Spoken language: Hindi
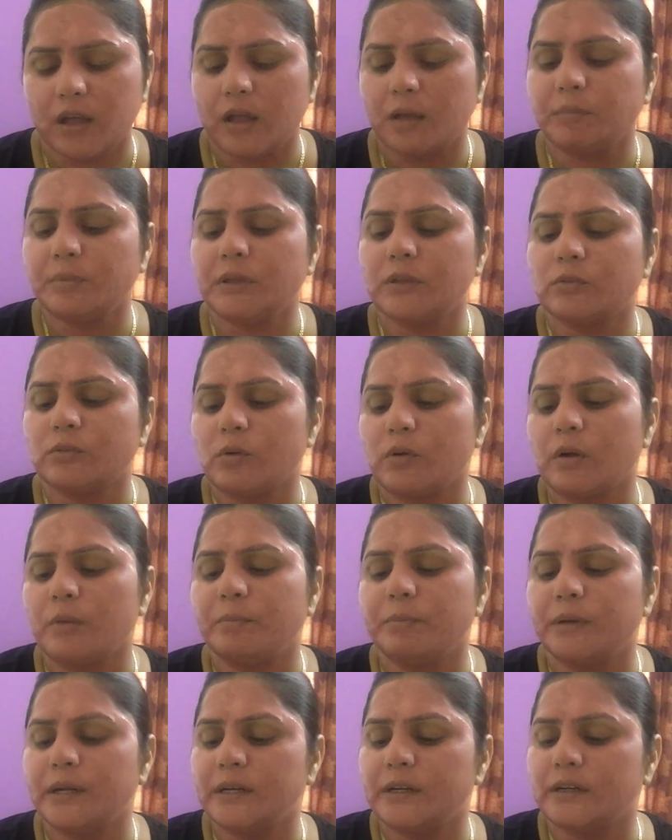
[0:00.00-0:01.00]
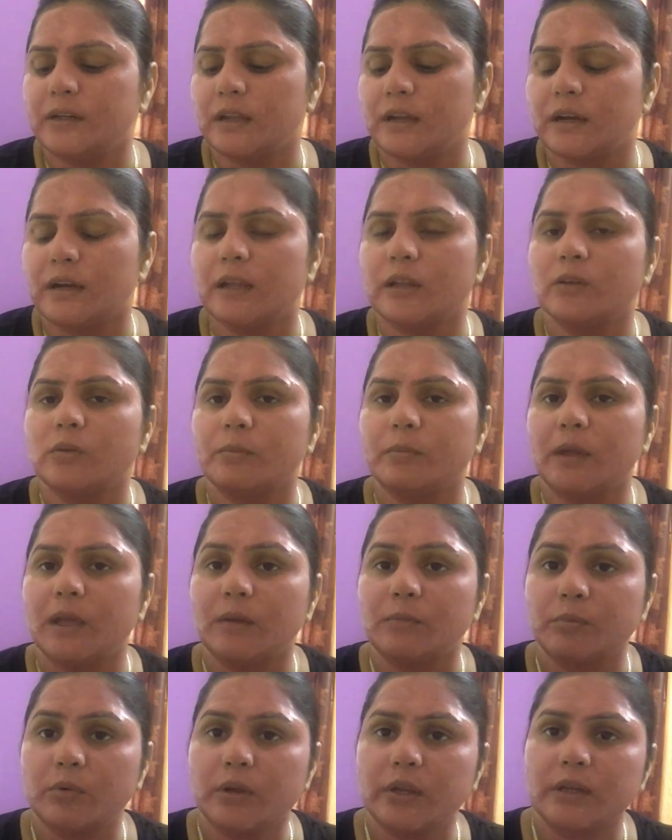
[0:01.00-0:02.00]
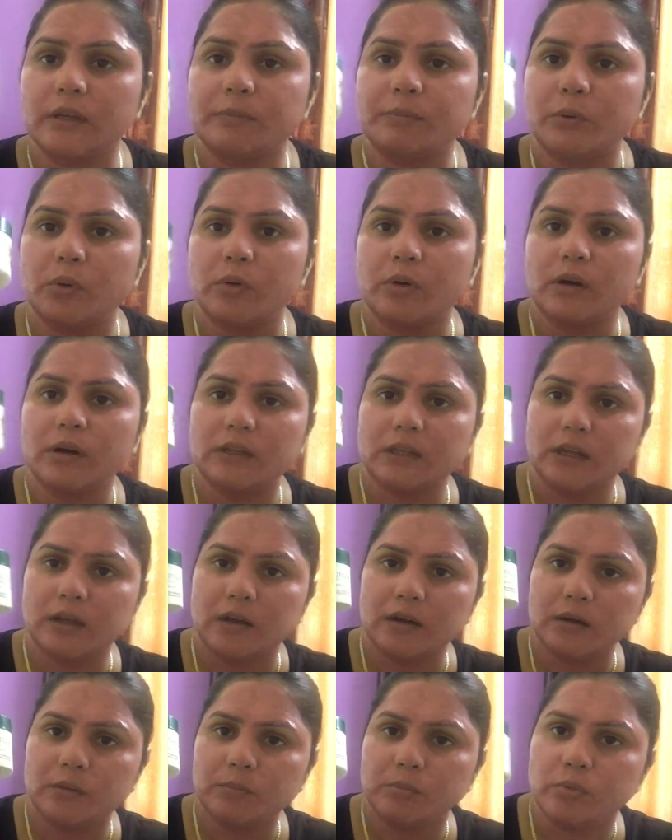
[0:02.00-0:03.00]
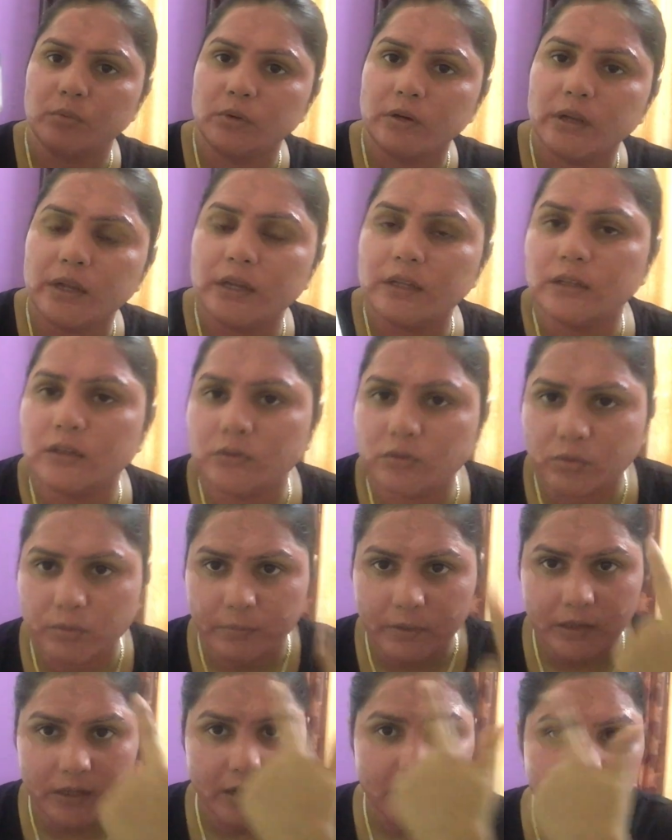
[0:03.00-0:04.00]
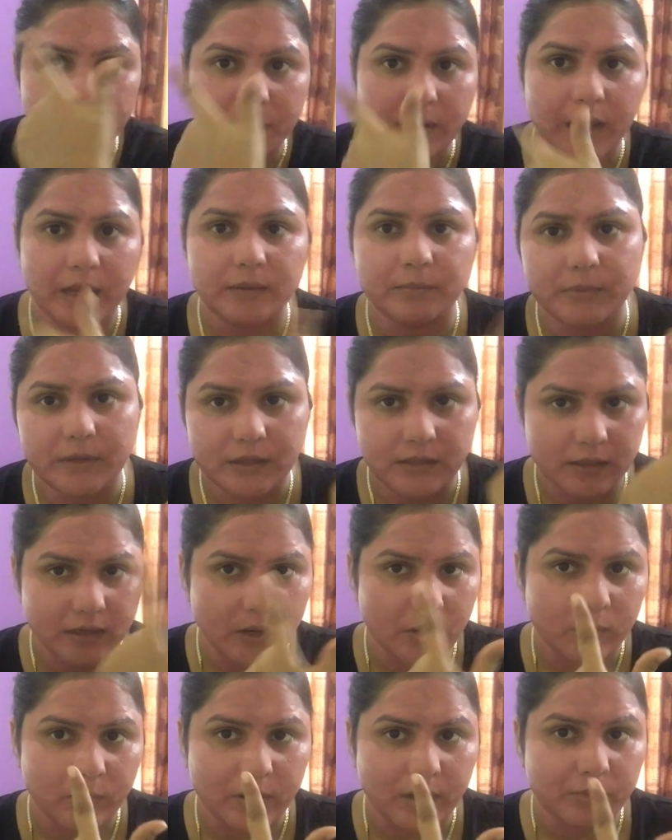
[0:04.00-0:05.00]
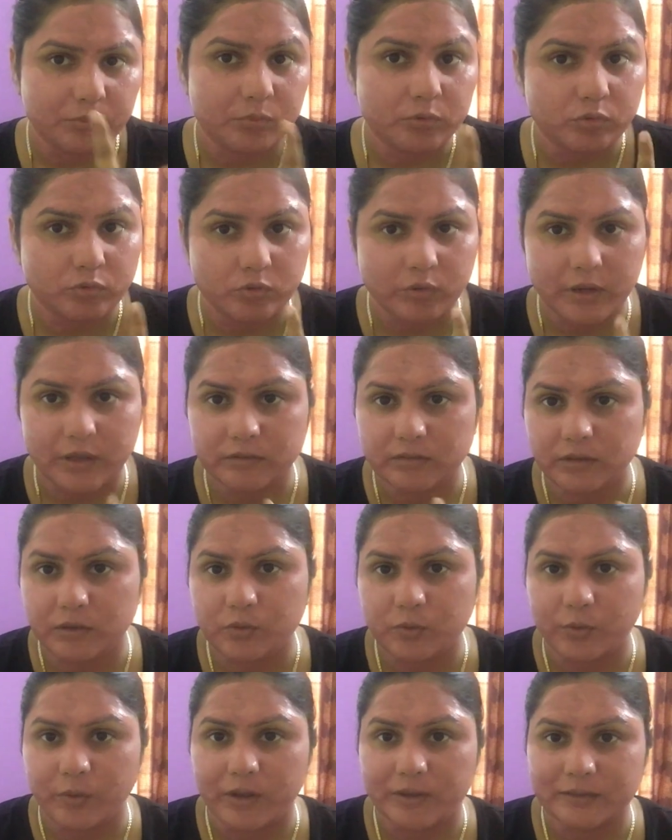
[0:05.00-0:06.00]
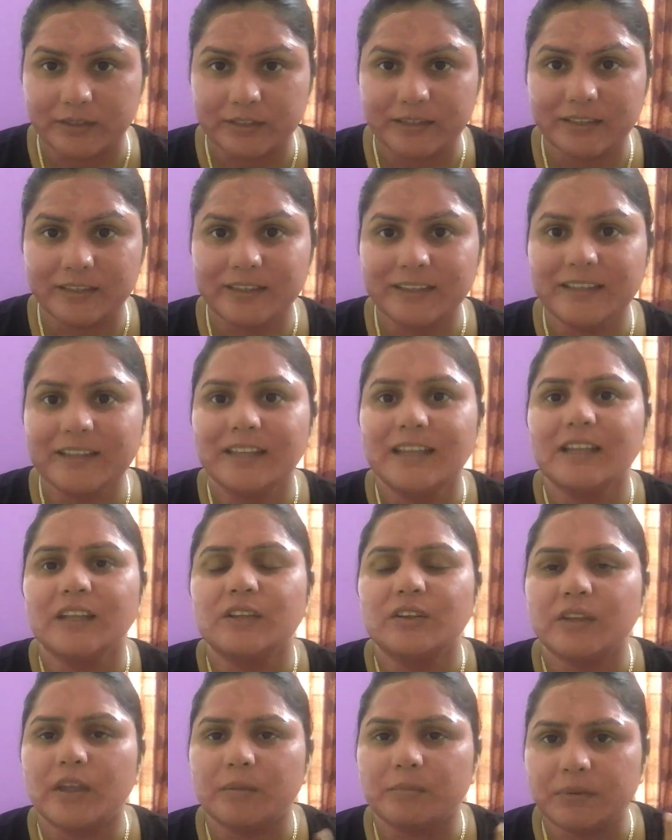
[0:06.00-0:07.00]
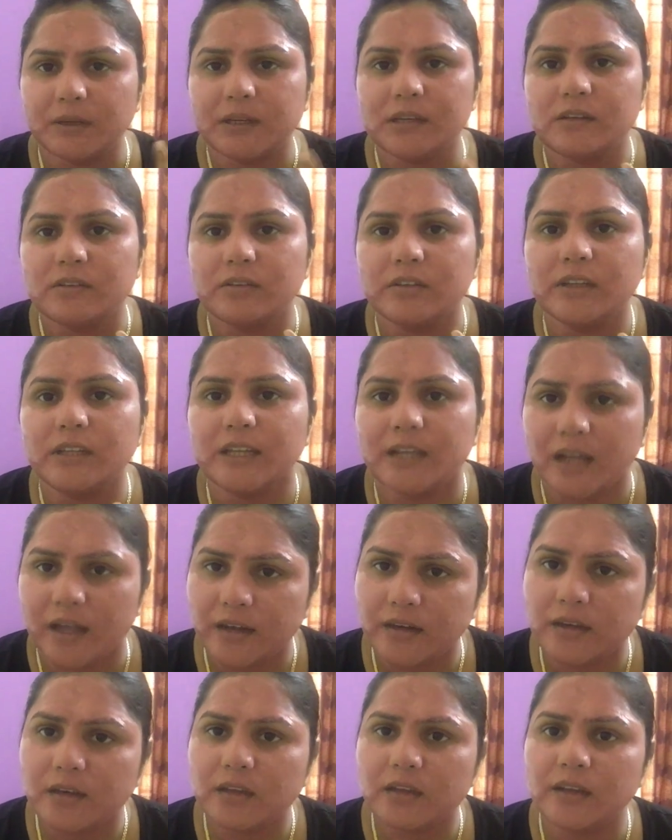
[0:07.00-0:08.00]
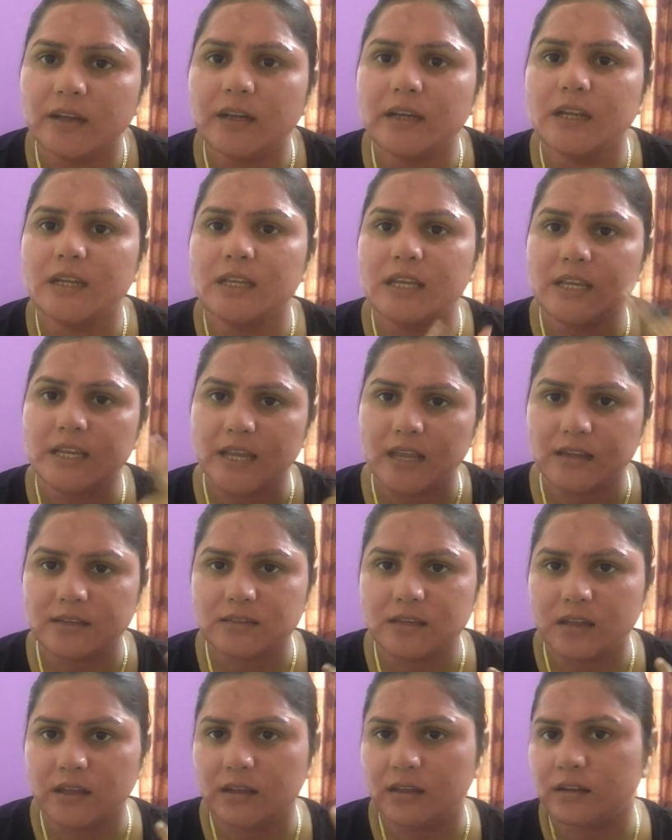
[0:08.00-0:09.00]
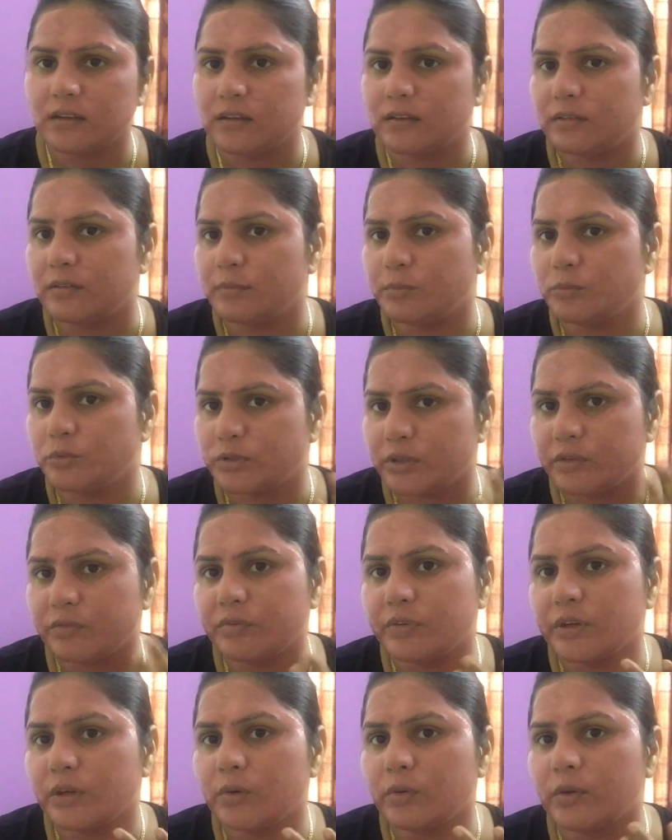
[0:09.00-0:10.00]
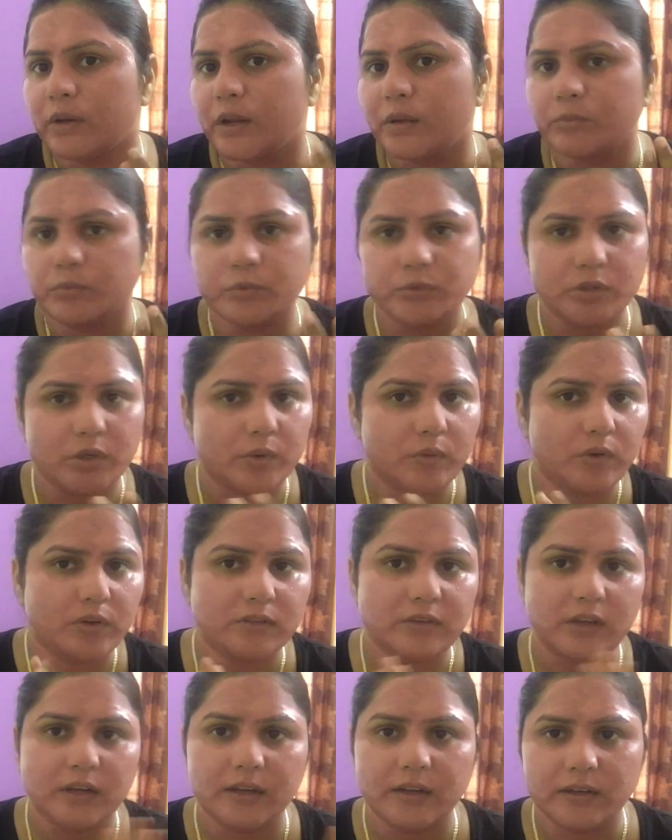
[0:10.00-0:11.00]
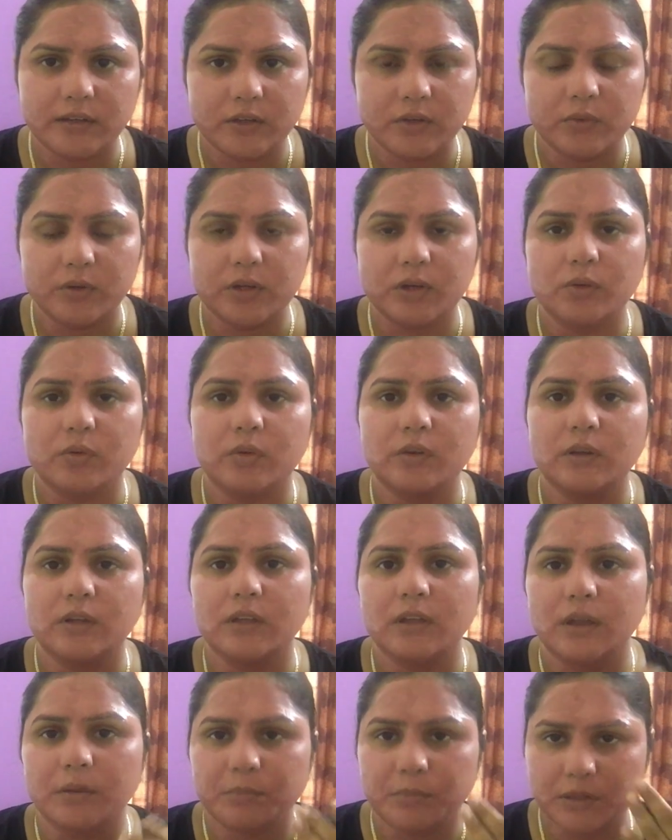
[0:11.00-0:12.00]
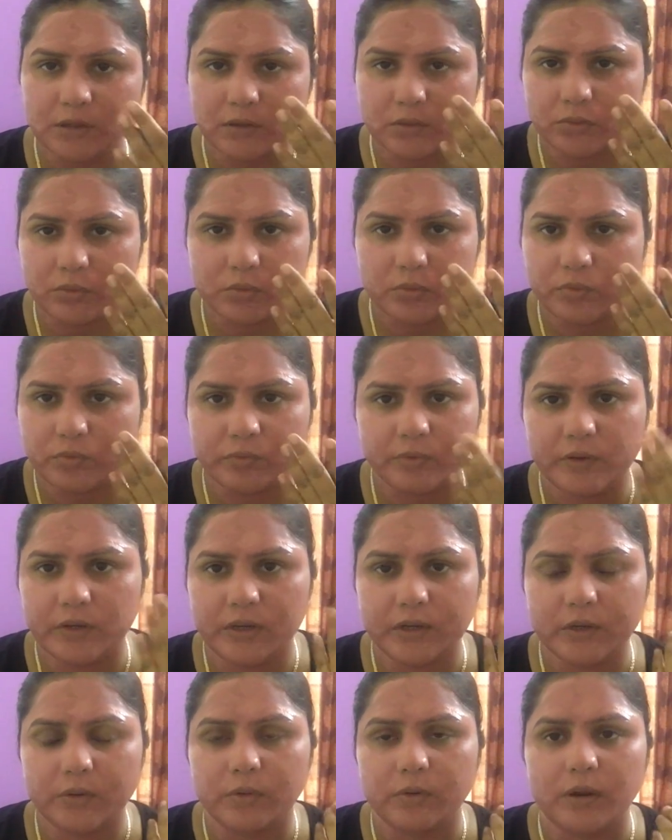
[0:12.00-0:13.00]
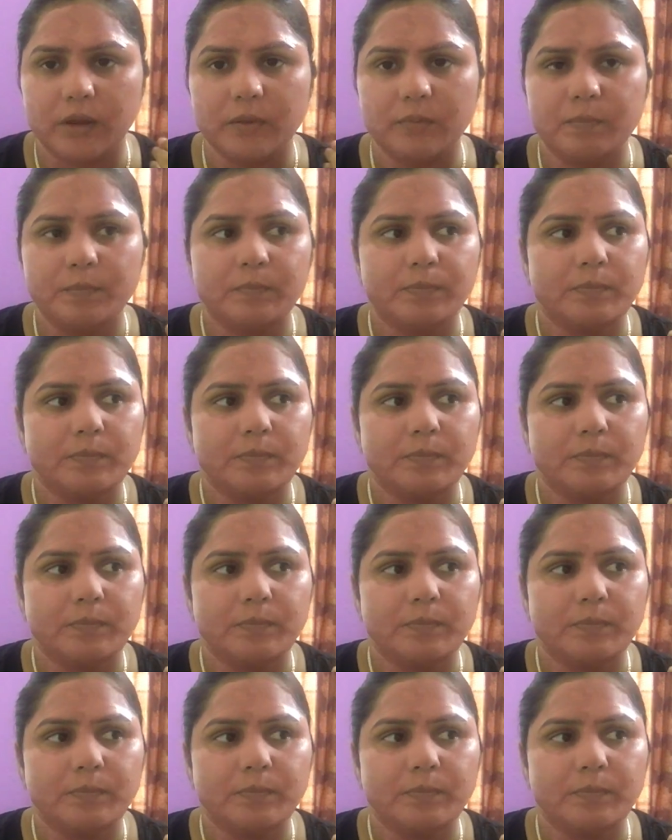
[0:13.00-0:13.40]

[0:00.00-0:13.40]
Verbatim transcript: अभी इसको कंप्लीट करना है तो मैं आपको एक प्रोडक्ट दिखाना भूल गई थी जो मैंने अप्लाई भी किया हुआ आप सोचोगे ऐसे क्यों आ गई तो एप्लीकेशन दिखाने के लिए कि कैसा मुझे फील हो रहा है मुझे कोई जलन नहीं हो रही कोई अभी तक तो कुछ फील नहीं हो रहा है